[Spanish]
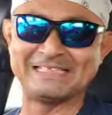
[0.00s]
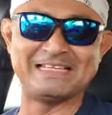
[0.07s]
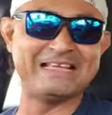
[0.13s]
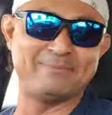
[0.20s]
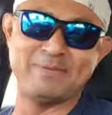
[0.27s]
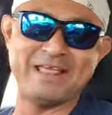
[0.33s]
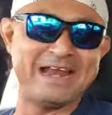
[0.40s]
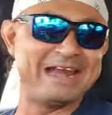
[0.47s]

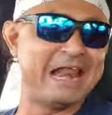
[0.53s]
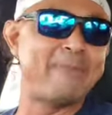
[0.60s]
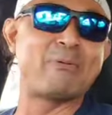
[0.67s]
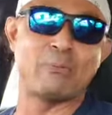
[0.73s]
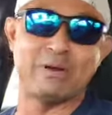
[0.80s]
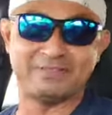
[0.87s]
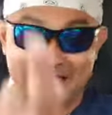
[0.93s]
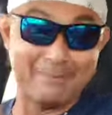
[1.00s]
decir, miren, les
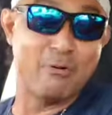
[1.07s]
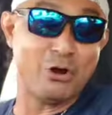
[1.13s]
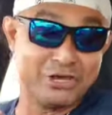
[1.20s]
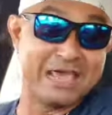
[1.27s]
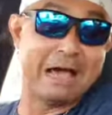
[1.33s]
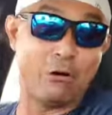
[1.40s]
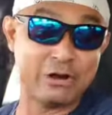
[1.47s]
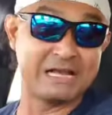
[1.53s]
prometemos
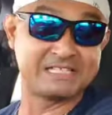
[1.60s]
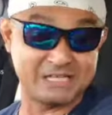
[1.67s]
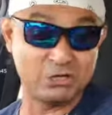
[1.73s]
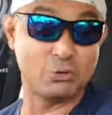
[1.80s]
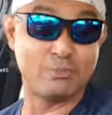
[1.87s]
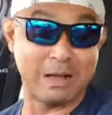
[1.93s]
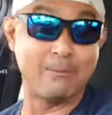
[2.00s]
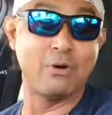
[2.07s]
que ahora sí
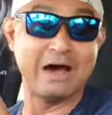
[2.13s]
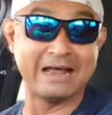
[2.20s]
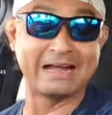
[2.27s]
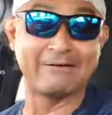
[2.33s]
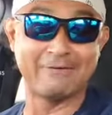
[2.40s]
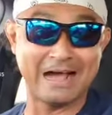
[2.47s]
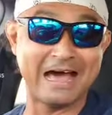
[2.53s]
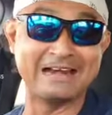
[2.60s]
nos vamos a
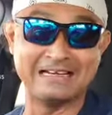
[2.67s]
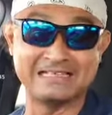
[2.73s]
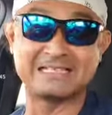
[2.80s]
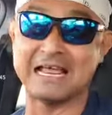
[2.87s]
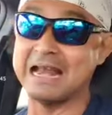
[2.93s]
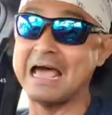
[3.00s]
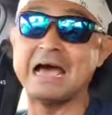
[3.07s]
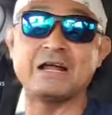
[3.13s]
rebajar el
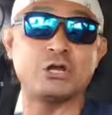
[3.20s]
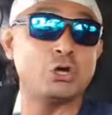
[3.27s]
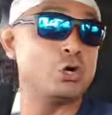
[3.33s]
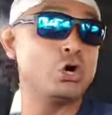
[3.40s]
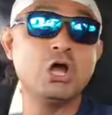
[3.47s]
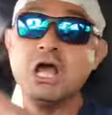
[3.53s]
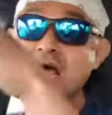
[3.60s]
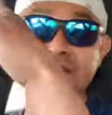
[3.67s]

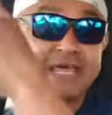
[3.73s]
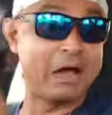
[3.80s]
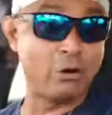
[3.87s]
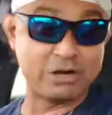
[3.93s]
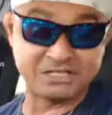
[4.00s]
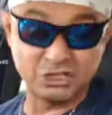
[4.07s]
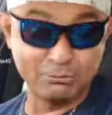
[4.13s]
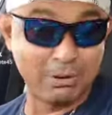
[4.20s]
salario, que
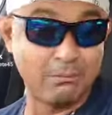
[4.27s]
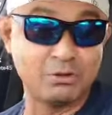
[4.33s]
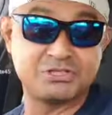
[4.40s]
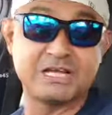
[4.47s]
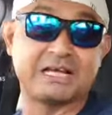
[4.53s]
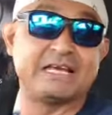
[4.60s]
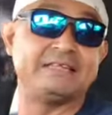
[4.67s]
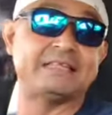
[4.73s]
ahora sí nos
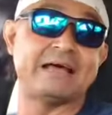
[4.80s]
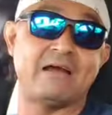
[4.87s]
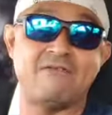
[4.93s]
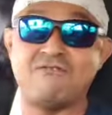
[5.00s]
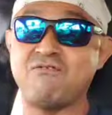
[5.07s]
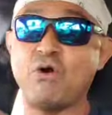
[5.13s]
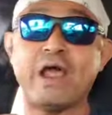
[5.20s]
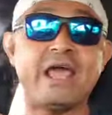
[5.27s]
vamos a quitar
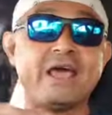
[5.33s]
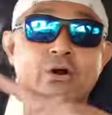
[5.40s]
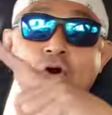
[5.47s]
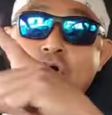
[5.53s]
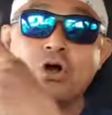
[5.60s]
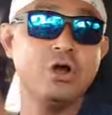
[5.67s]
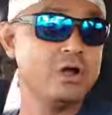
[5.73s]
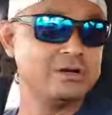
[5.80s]
el
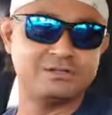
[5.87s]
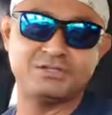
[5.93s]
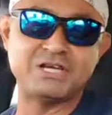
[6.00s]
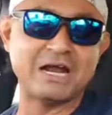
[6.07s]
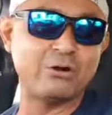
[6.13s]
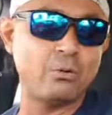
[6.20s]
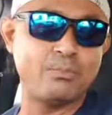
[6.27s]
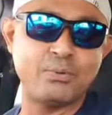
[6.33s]
fuero.
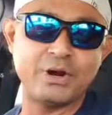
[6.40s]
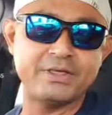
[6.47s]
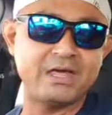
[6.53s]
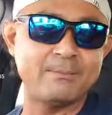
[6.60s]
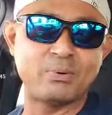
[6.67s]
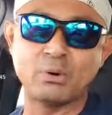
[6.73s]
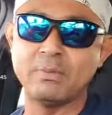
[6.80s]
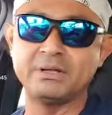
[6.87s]
Ya no
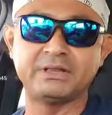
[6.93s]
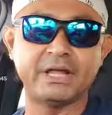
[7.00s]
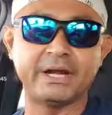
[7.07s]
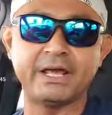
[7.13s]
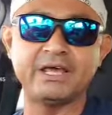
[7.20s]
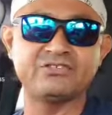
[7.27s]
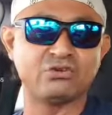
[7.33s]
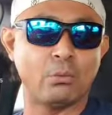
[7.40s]
pueden
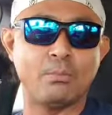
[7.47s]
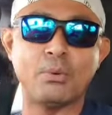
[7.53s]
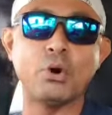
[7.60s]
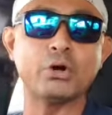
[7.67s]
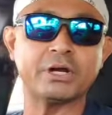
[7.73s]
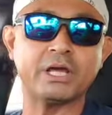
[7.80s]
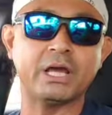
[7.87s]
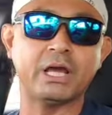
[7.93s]
prometer eso
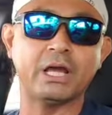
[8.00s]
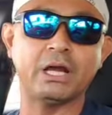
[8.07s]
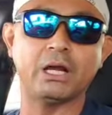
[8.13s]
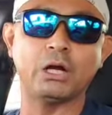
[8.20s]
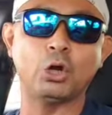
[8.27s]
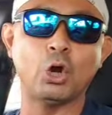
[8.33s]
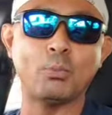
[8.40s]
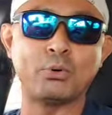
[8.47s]
porque
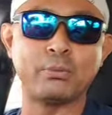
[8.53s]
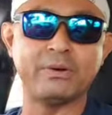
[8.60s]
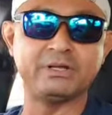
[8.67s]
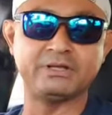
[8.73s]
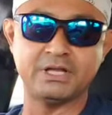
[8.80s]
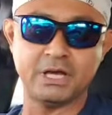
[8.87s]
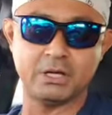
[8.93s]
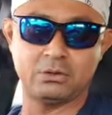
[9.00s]
lo
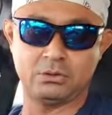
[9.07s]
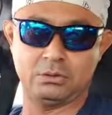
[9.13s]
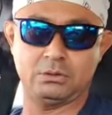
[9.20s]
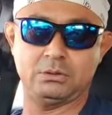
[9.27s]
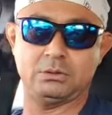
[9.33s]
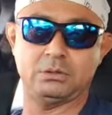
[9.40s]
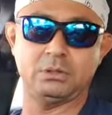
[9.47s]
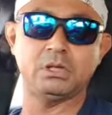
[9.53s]

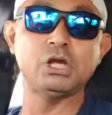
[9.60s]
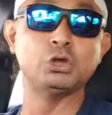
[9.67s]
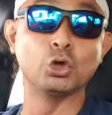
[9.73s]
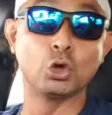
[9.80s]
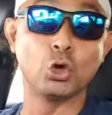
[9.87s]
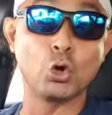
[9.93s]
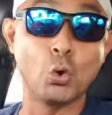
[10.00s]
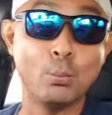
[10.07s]
prometieron y
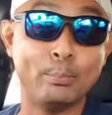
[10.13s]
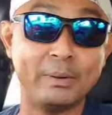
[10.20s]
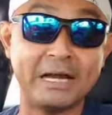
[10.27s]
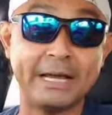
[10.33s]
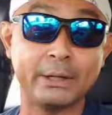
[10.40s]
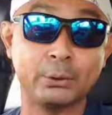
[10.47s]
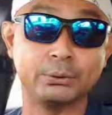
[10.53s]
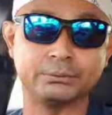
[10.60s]
no lo
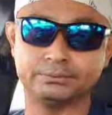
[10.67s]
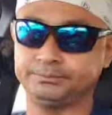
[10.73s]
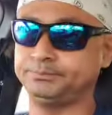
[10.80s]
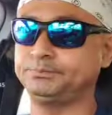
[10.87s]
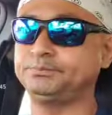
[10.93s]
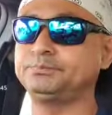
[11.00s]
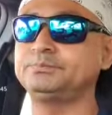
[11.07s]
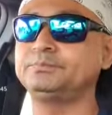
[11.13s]
cumplieron.
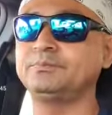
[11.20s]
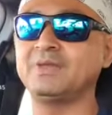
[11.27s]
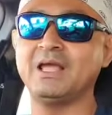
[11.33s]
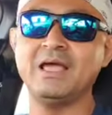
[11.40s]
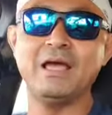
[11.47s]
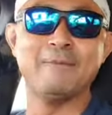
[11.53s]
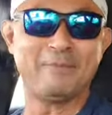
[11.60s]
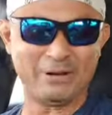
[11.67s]

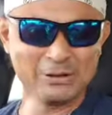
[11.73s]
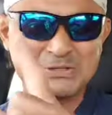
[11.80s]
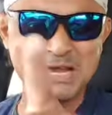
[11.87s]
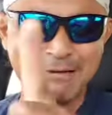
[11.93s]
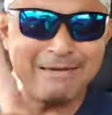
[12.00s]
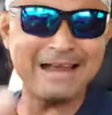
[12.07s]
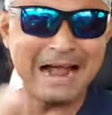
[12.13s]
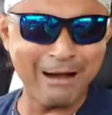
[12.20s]
Pero
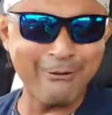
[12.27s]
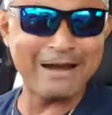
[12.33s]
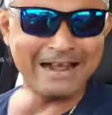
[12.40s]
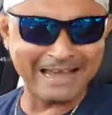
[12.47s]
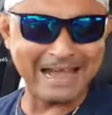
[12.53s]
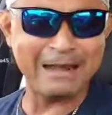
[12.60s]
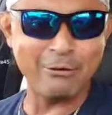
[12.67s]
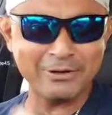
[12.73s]
¿saben
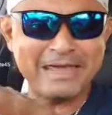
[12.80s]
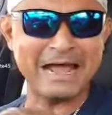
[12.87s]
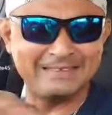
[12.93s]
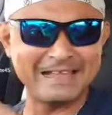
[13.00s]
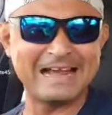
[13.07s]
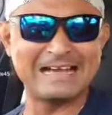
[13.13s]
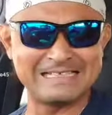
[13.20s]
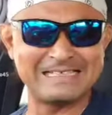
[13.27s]
ahora qué es lo que
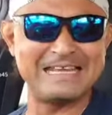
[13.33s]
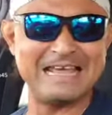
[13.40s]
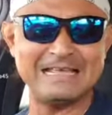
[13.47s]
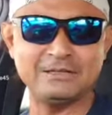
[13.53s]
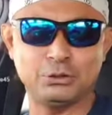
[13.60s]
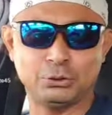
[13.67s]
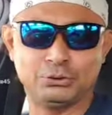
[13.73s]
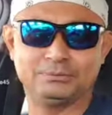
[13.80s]
andan
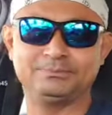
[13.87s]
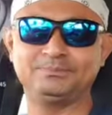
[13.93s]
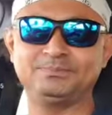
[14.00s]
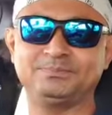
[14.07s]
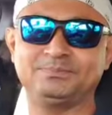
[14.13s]
haciendo?